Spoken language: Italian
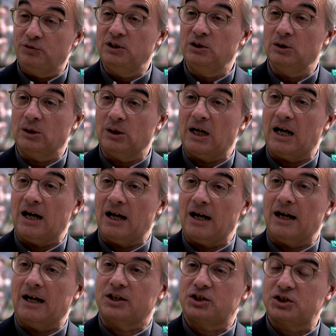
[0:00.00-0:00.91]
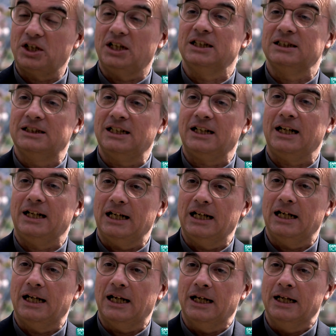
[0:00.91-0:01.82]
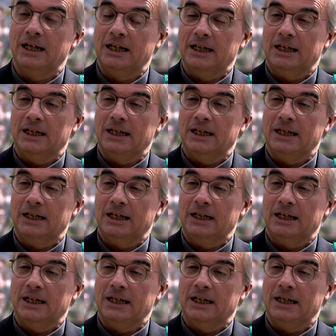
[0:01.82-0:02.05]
fino a, a scendere nel,